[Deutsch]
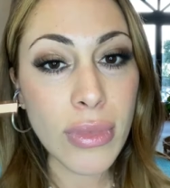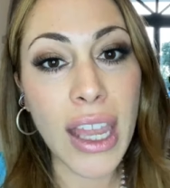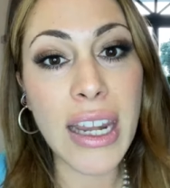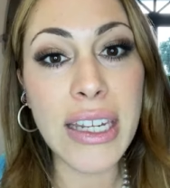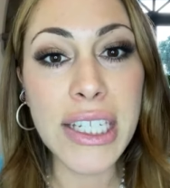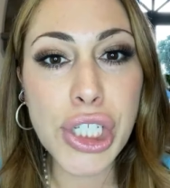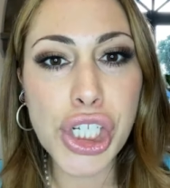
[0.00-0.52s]

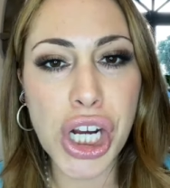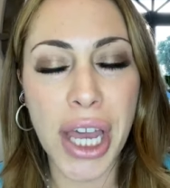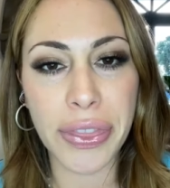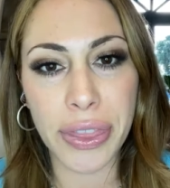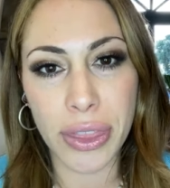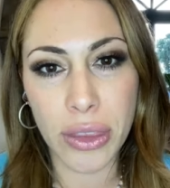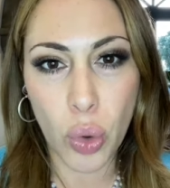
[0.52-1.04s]

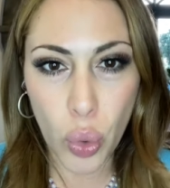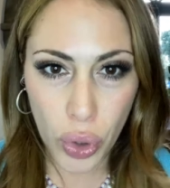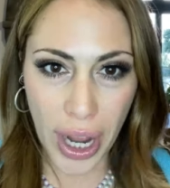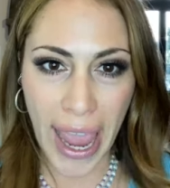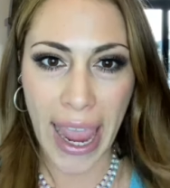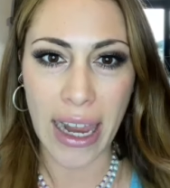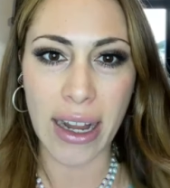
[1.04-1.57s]
Lidschatten oder
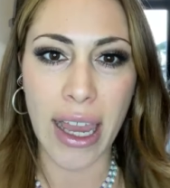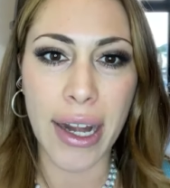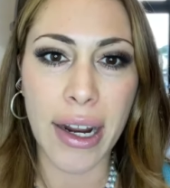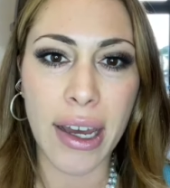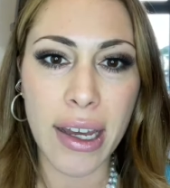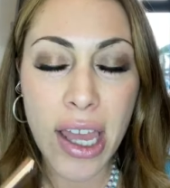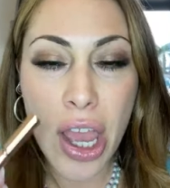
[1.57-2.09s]

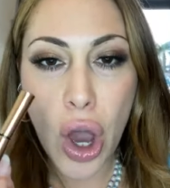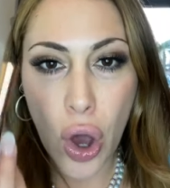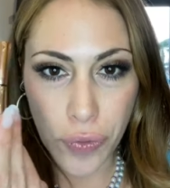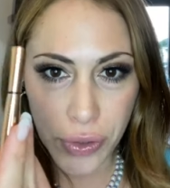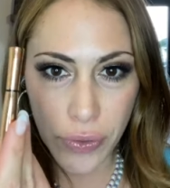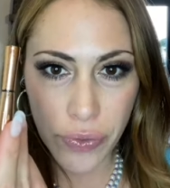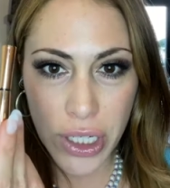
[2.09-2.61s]
Eyeliner
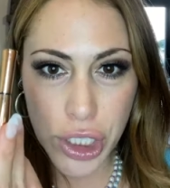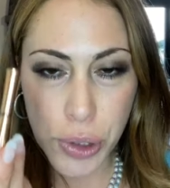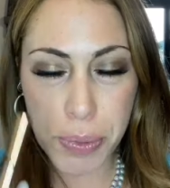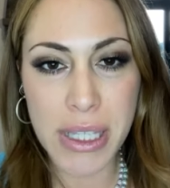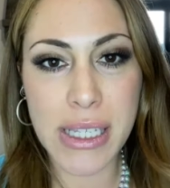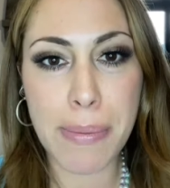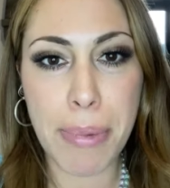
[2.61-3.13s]
auf die
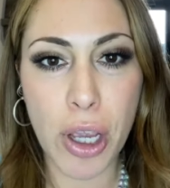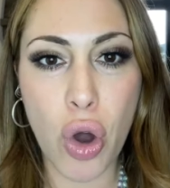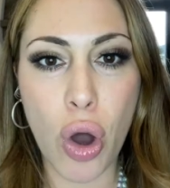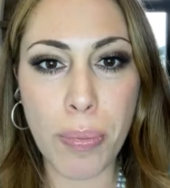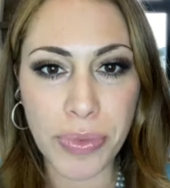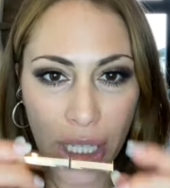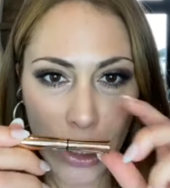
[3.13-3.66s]
Filzspitze bekommt,